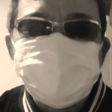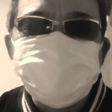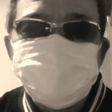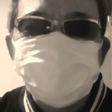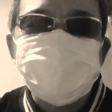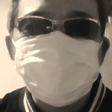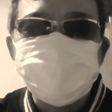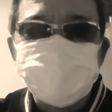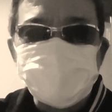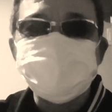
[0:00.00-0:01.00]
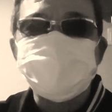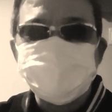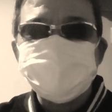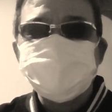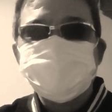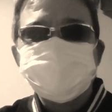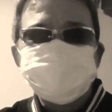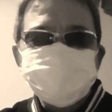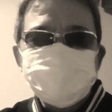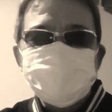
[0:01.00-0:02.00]
昔は怒ってたタイプなんです
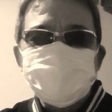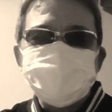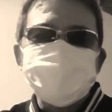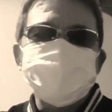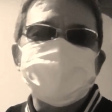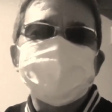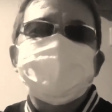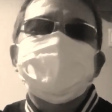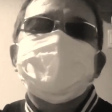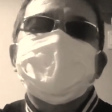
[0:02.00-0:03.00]
よでまあ